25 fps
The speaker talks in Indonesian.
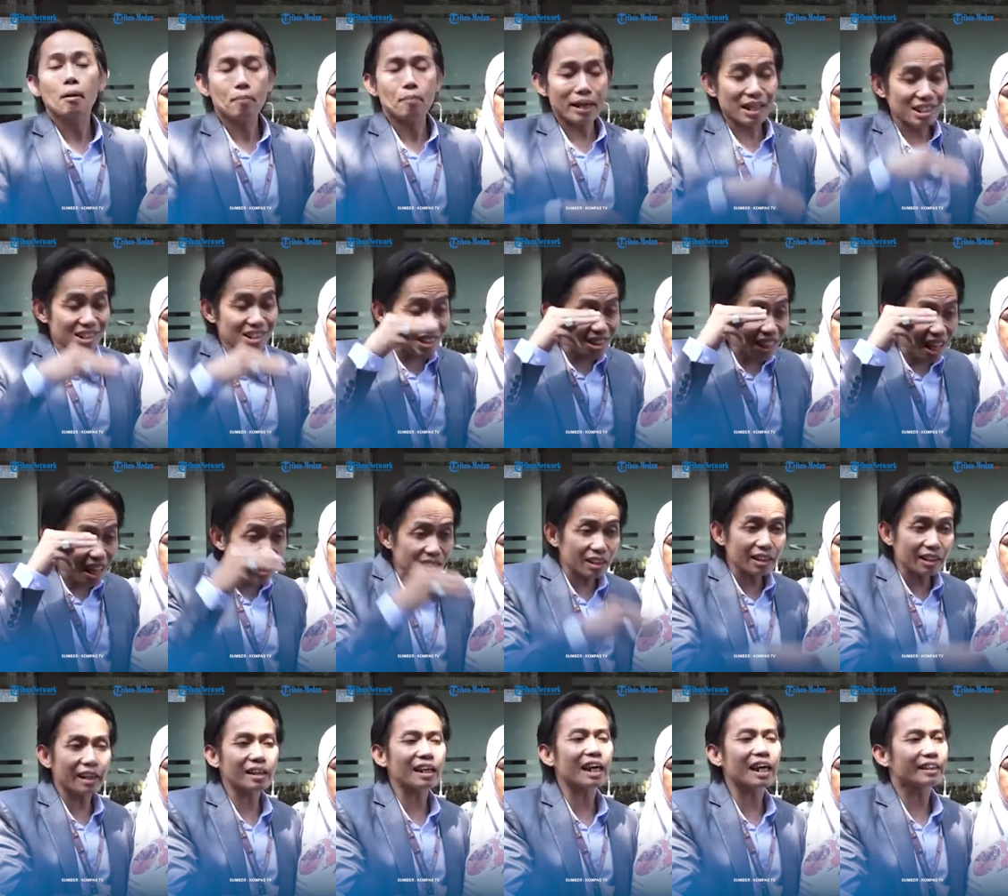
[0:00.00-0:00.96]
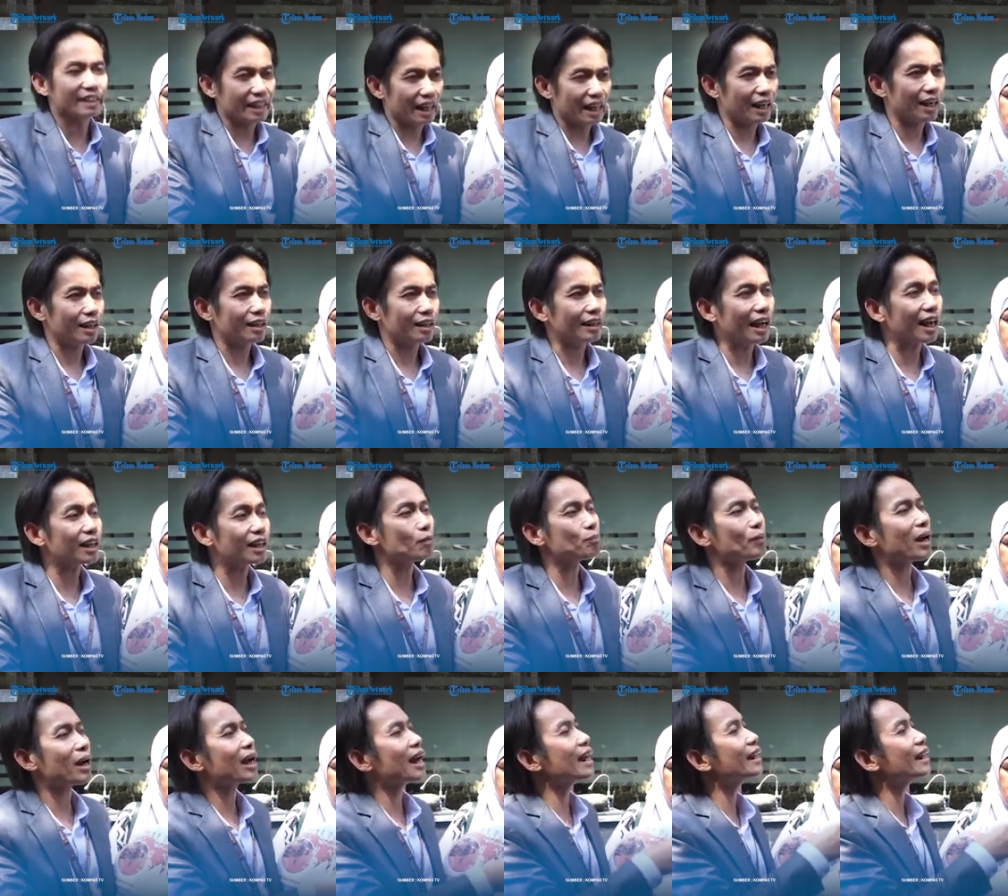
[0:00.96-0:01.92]
Pada saat saya nanya,
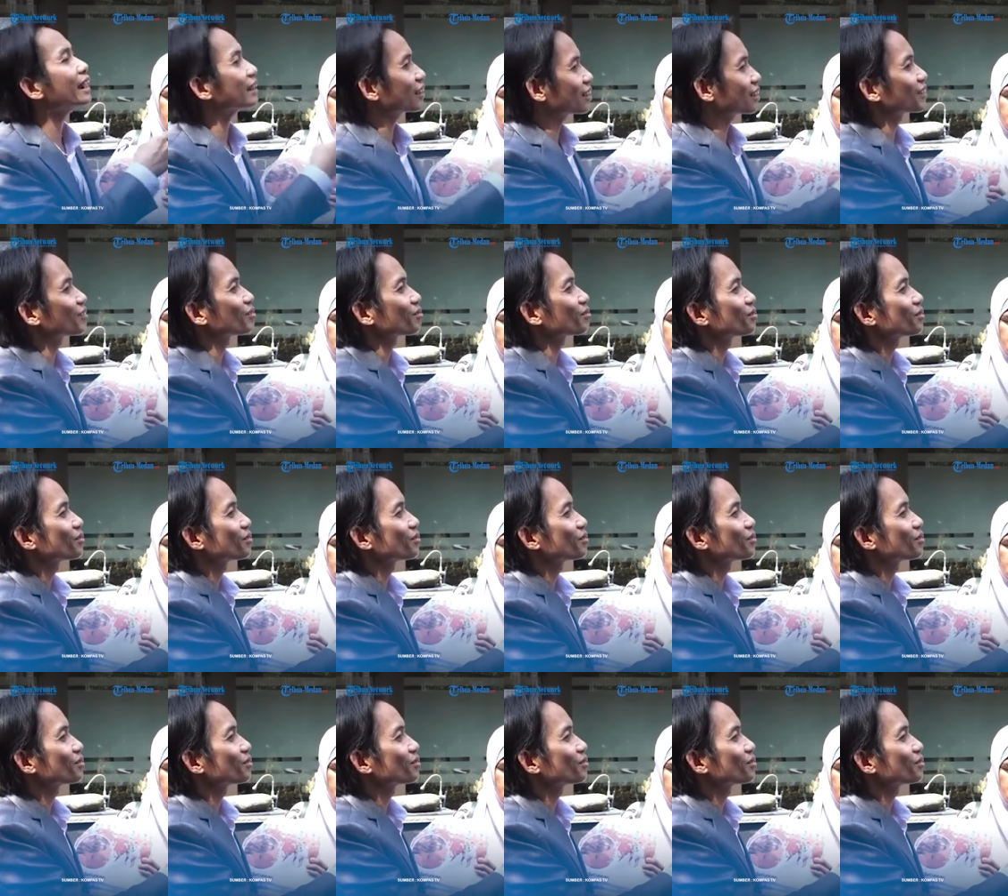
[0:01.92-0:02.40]
ada Pak Kanit,